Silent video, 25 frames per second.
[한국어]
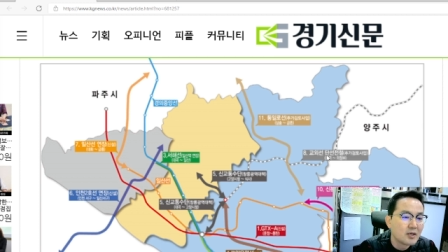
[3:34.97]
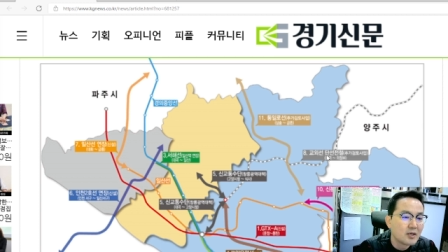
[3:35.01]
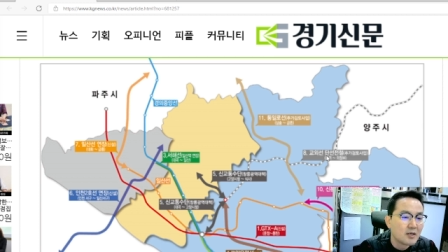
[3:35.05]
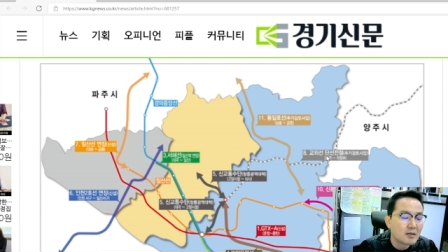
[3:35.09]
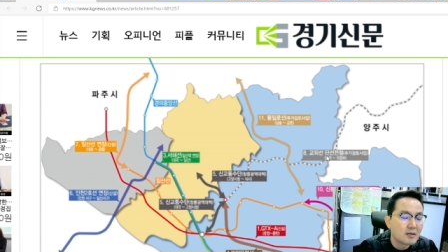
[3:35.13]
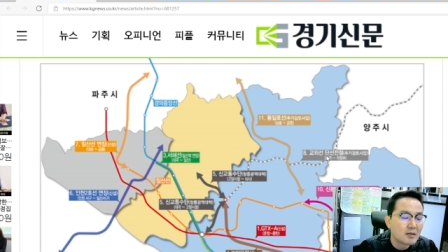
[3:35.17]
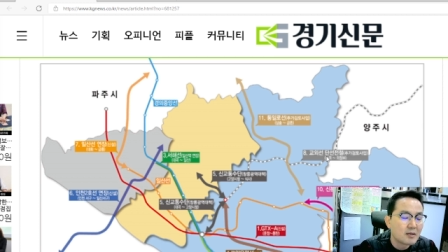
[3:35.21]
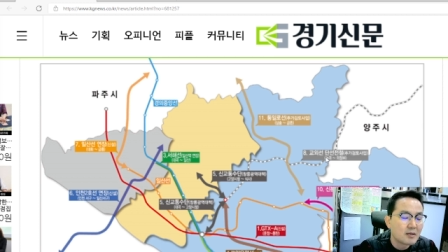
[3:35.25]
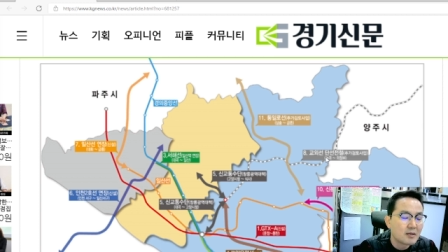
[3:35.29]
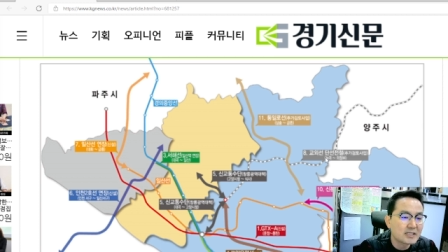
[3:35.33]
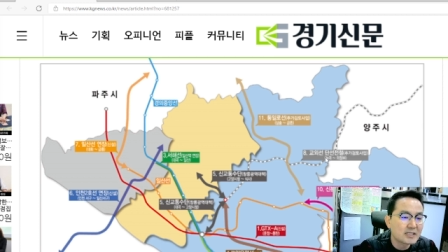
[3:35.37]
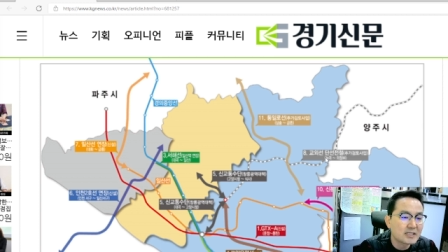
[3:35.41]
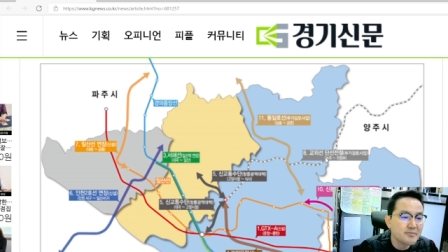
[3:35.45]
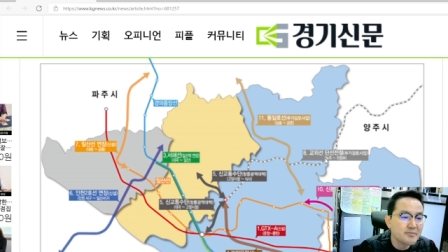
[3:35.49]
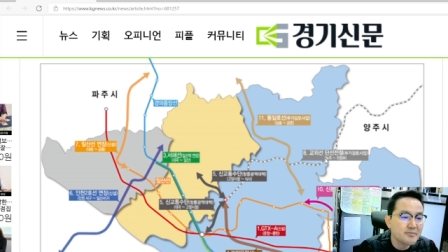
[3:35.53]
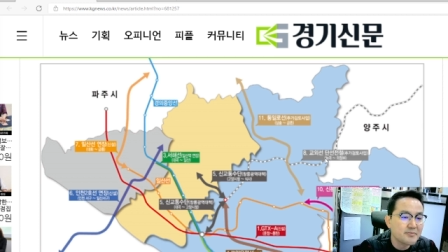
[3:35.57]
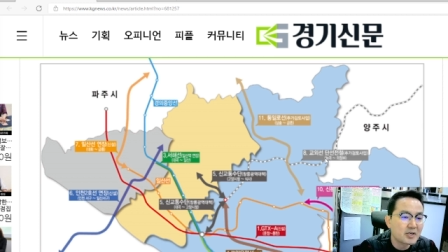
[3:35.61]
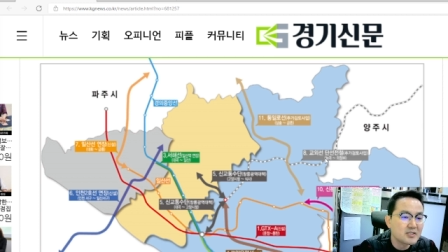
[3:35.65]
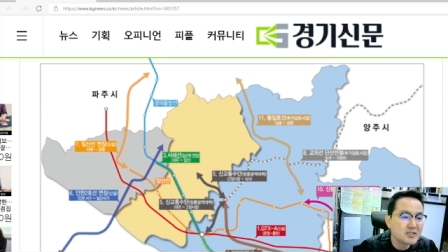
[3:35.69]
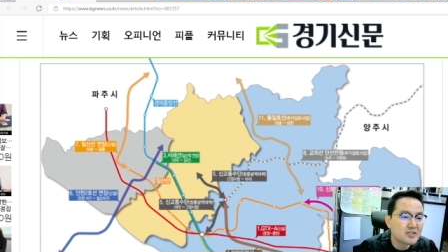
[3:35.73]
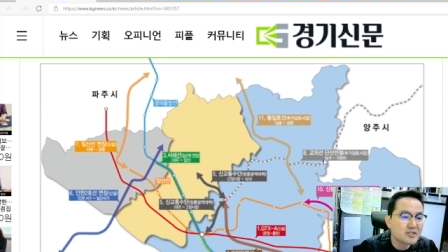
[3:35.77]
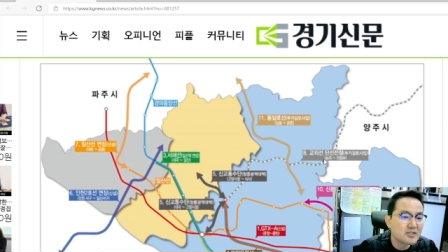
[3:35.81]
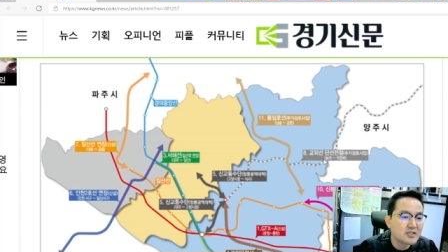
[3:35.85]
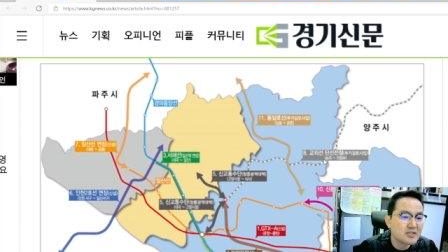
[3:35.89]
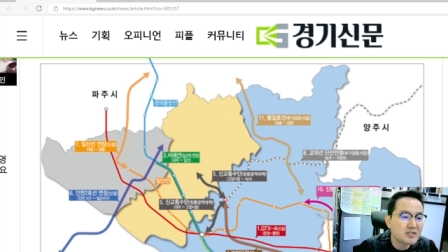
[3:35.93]
빠르면
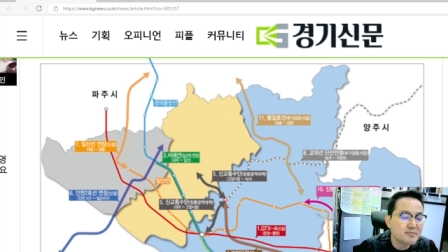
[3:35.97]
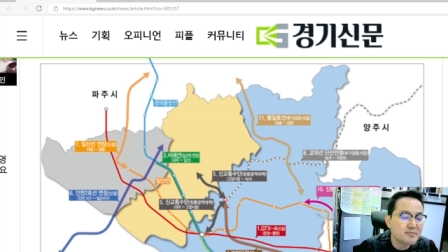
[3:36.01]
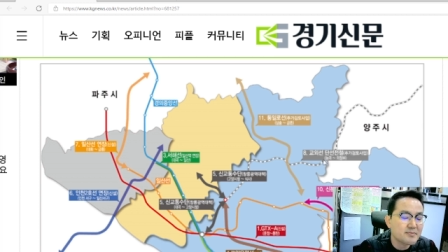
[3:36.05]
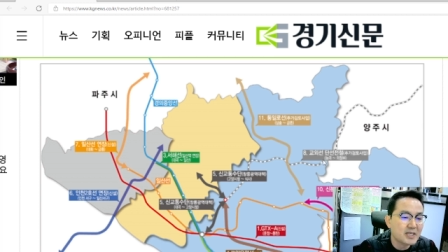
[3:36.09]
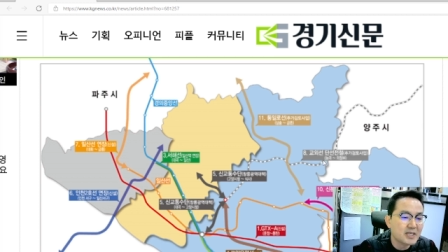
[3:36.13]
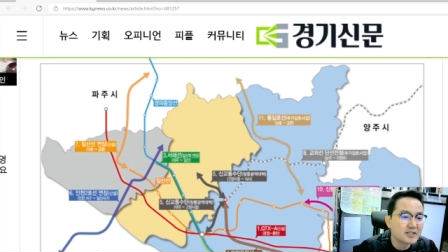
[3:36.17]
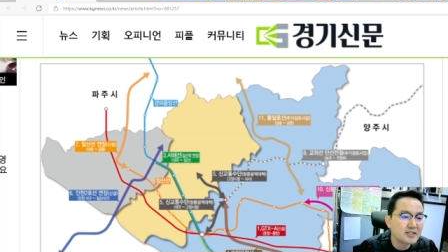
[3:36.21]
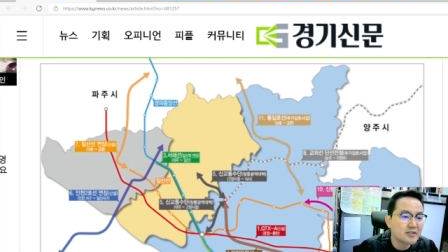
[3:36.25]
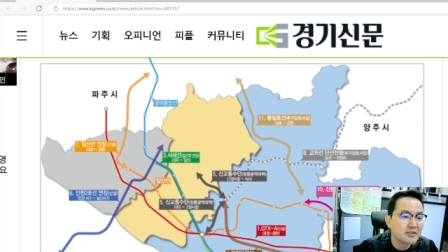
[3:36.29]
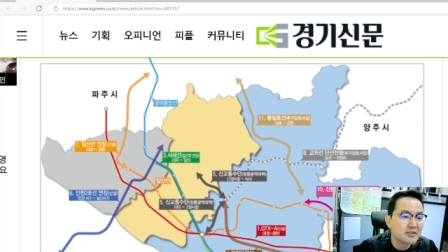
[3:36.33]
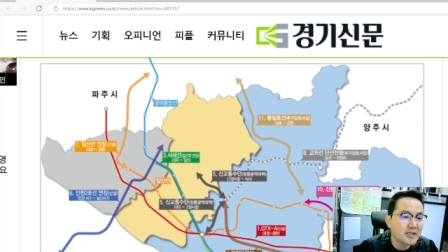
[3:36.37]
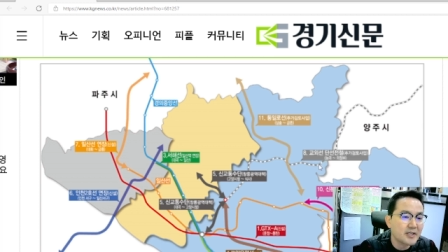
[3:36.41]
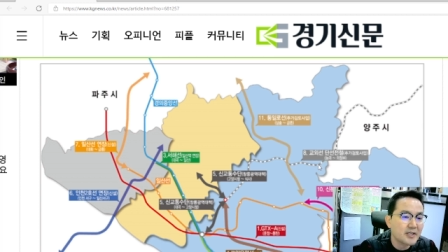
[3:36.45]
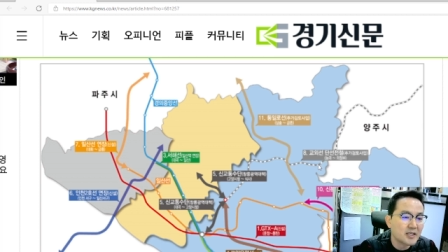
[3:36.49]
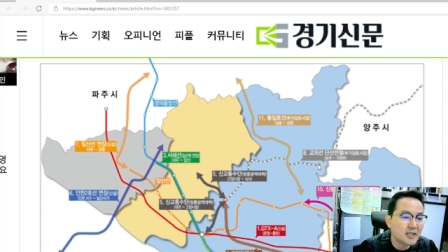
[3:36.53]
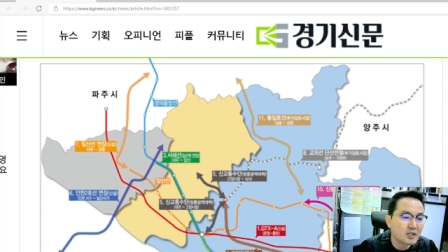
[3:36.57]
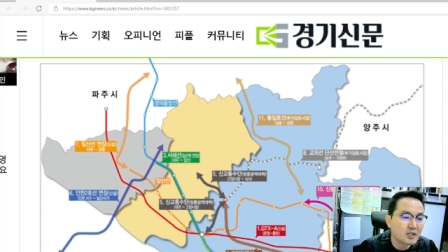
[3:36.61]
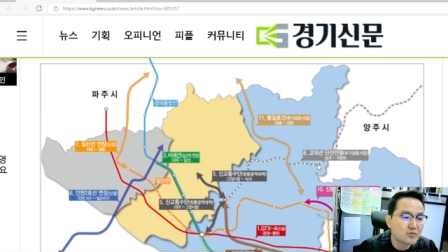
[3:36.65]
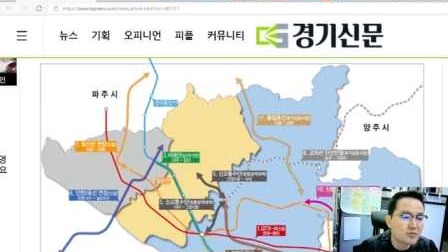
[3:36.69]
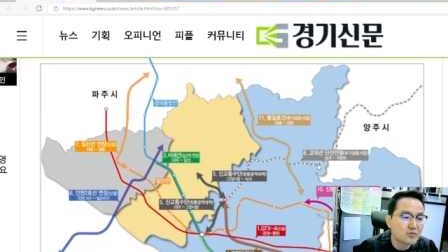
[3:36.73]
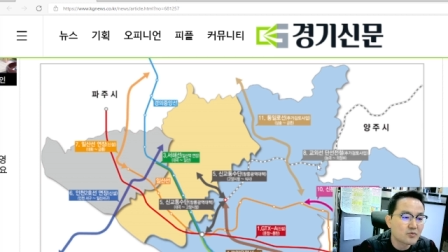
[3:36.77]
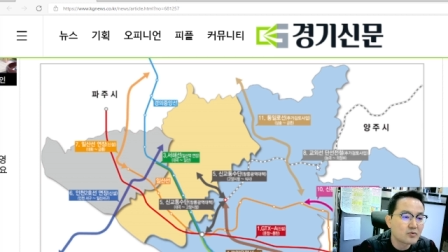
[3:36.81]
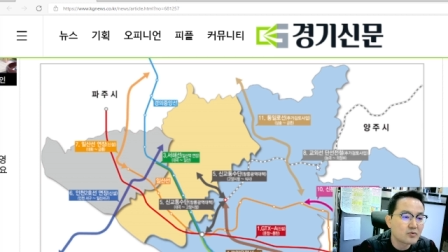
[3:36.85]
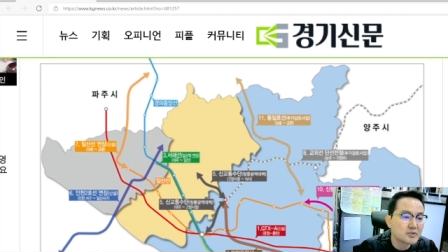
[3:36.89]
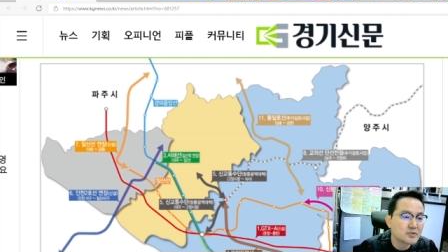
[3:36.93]
2024년에
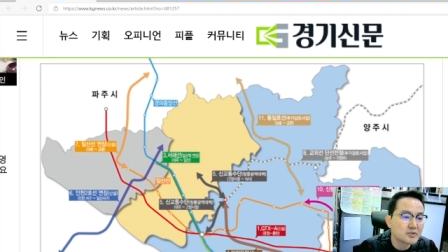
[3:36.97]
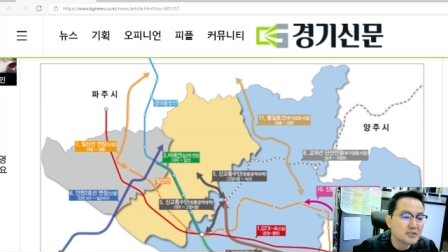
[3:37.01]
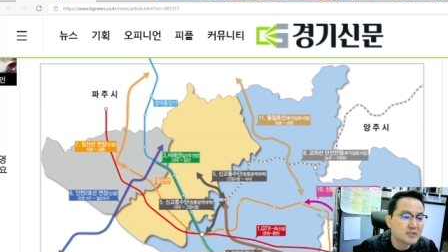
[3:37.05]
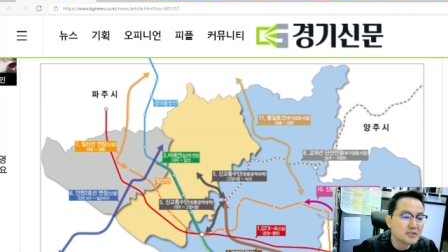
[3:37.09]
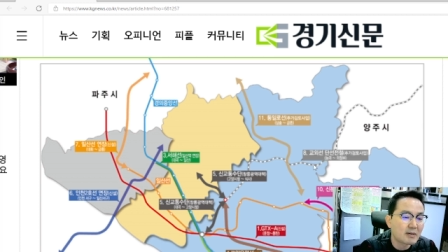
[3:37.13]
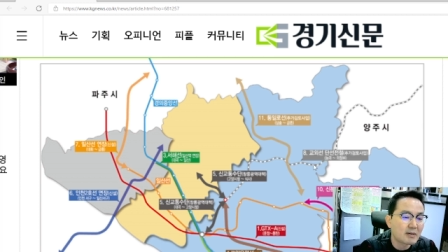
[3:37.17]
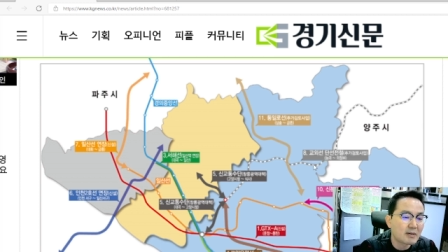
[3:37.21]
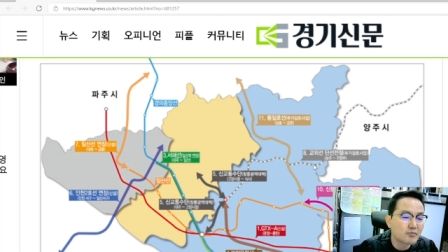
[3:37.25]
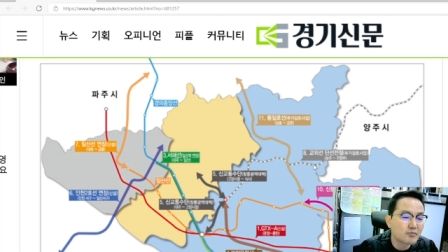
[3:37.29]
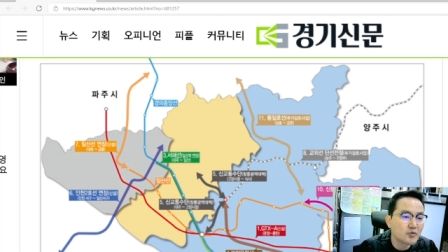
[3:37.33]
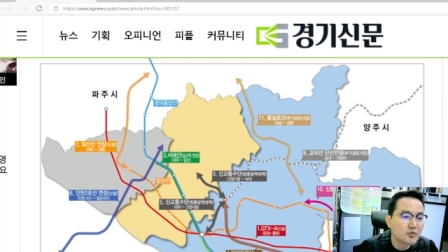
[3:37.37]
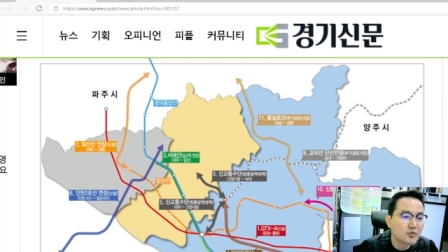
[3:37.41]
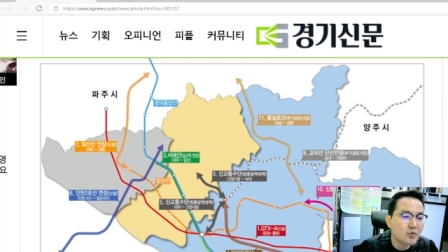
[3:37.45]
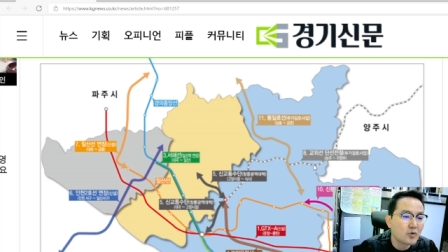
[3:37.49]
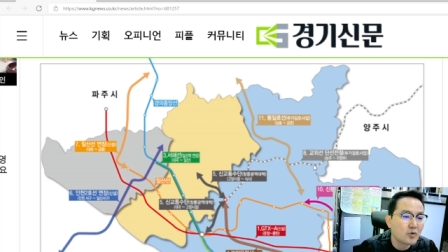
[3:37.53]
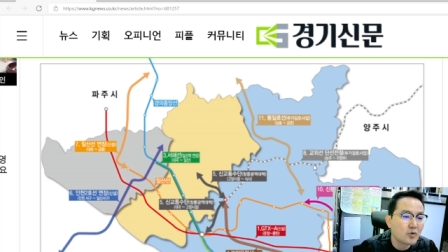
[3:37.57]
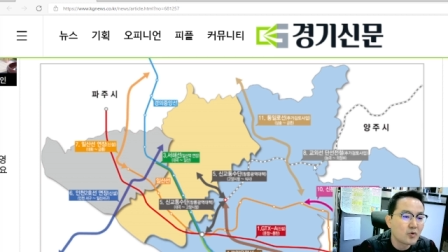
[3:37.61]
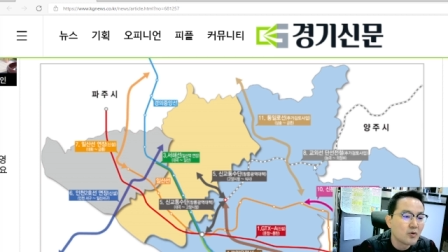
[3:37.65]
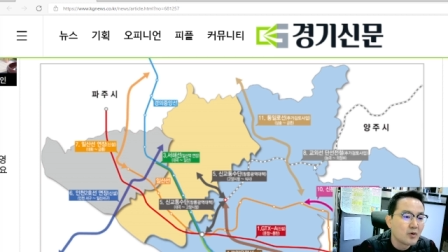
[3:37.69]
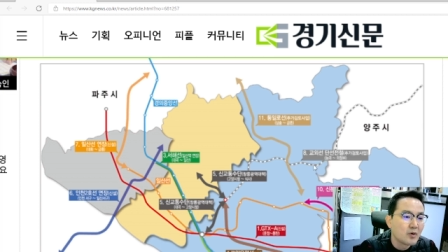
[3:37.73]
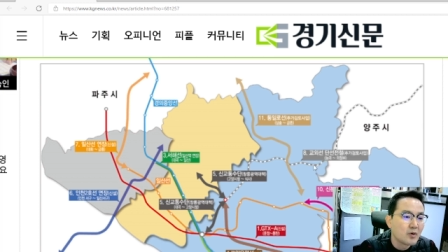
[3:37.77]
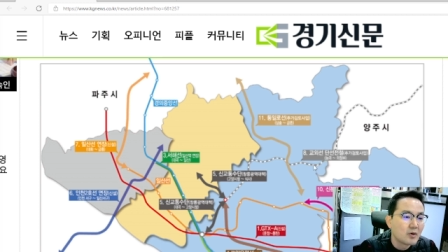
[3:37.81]
개통을 지금 앞두고